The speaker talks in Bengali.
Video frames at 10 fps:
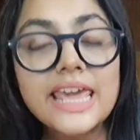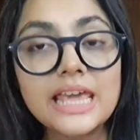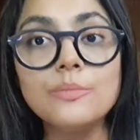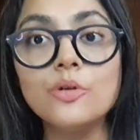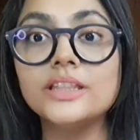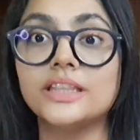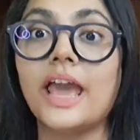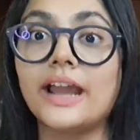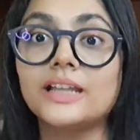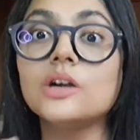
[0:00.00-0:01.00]
এই বইতে
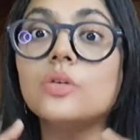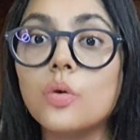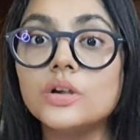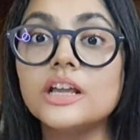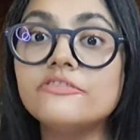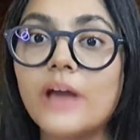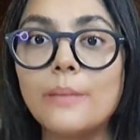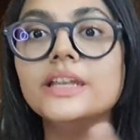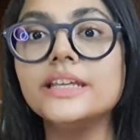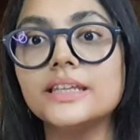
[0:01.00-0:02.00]
একটা গোটা
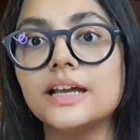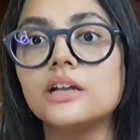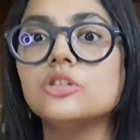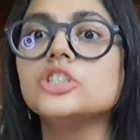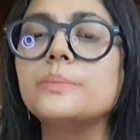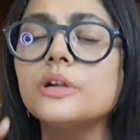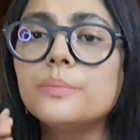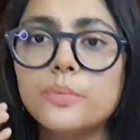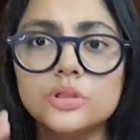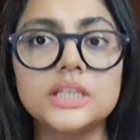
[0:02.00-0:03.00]
ফ্যামিলিকে দেখানো হচ্ছে এবং
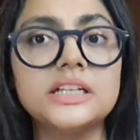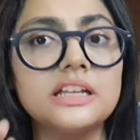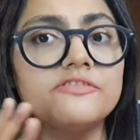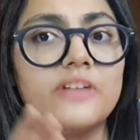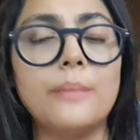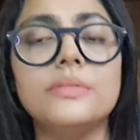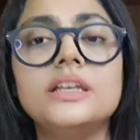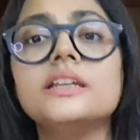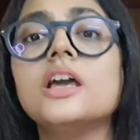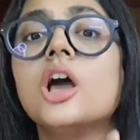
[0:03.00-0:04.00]
প্রত্যেকটা
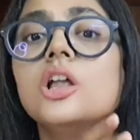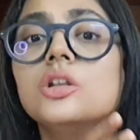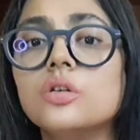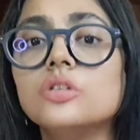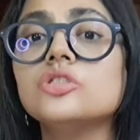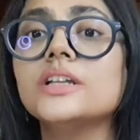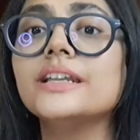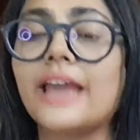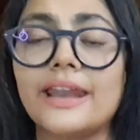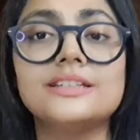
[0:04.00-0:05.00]
ফ্যামিলির
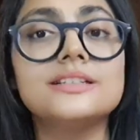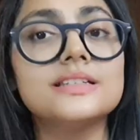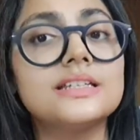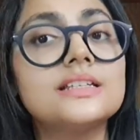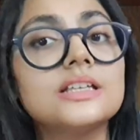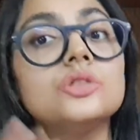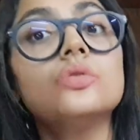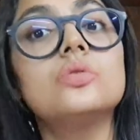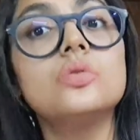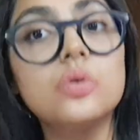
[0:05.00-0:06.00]
লোকজনের ক্যারেক্টারিস্টিক্স
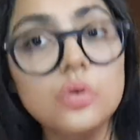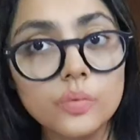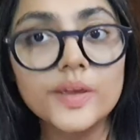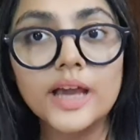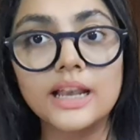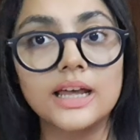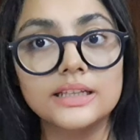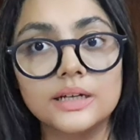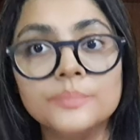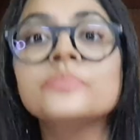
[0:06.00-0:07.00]
কিন্তু খুবই
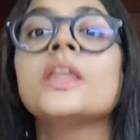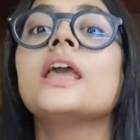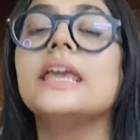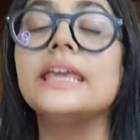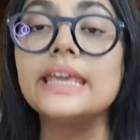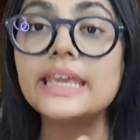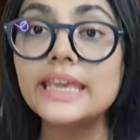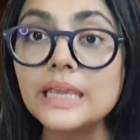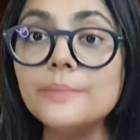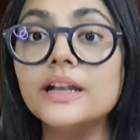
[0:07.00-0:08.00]
আলাদা
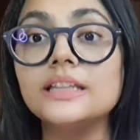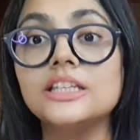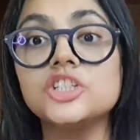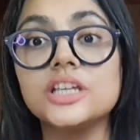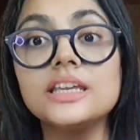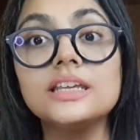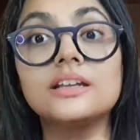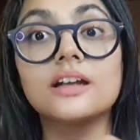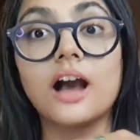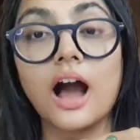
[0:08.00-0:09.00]
এইবারেতে সেই
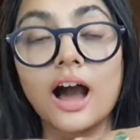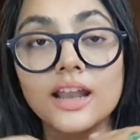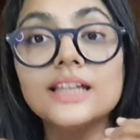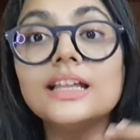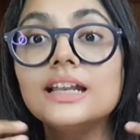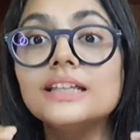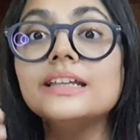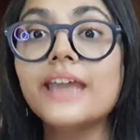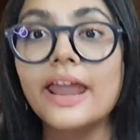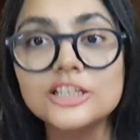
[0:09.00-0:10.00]
আলাদা
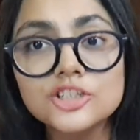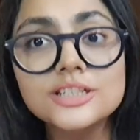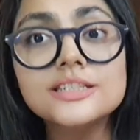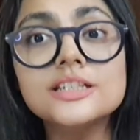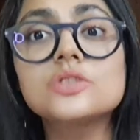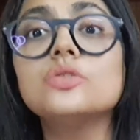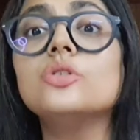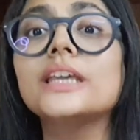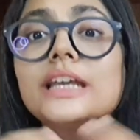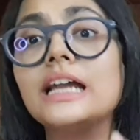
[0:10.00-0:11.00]
আলাদা
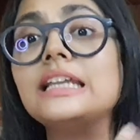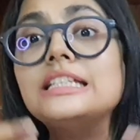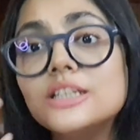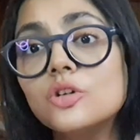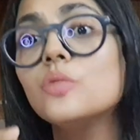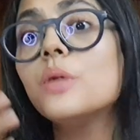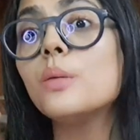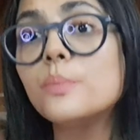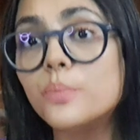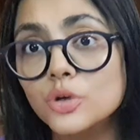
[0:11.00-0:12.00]
ক্যারেক্টারিস্টিক্সগুলোকে এখানে
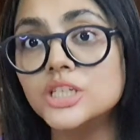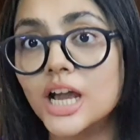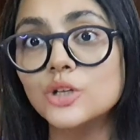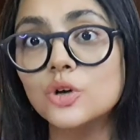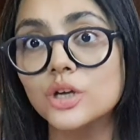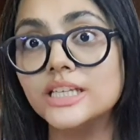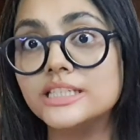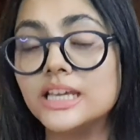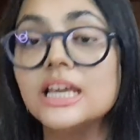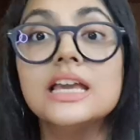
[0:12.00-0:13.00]
যেরকমভাবে বোঝানো
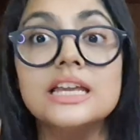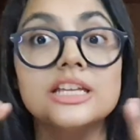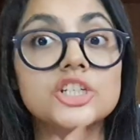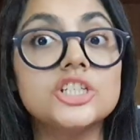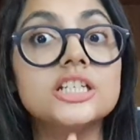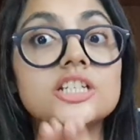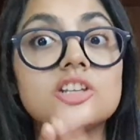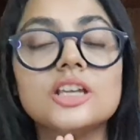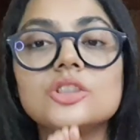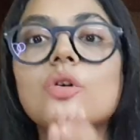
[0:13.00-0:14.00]
হয়েছে সে
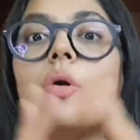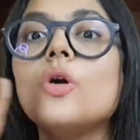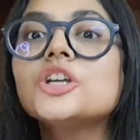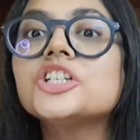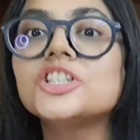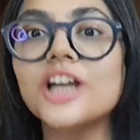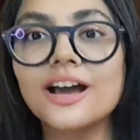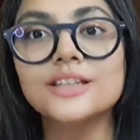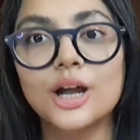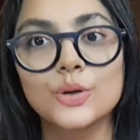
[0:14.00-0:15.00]
জিনিসটা কিন্তু
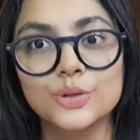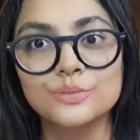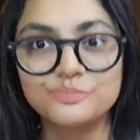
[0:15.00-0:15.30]
অসাধারণ